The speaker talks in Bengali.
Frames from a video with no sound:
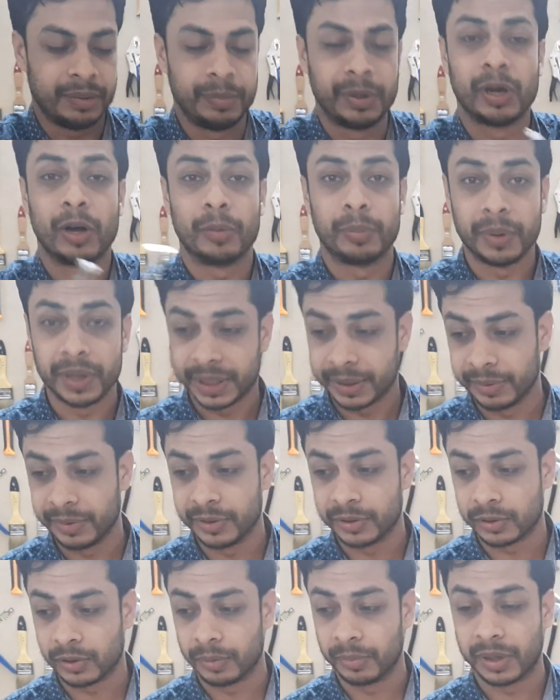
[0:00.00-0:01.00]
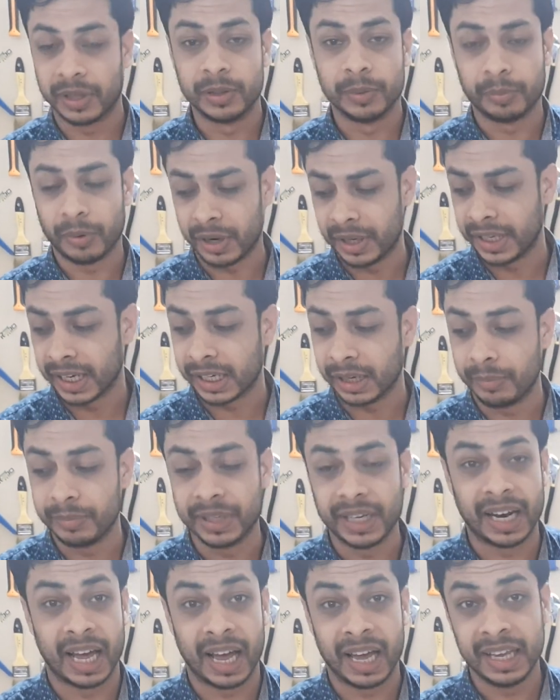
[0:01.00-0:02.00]
বিকল্প হিসেবে ইউজ করবো কিন্তু পরে দেখলাম
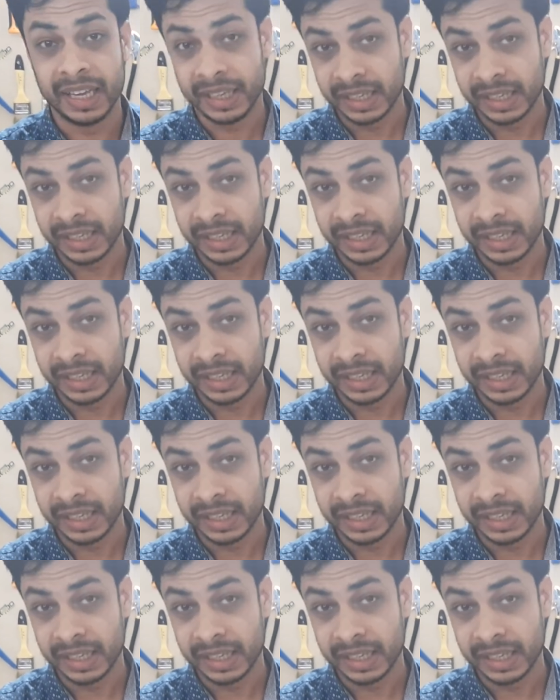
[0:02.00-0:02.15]
যে না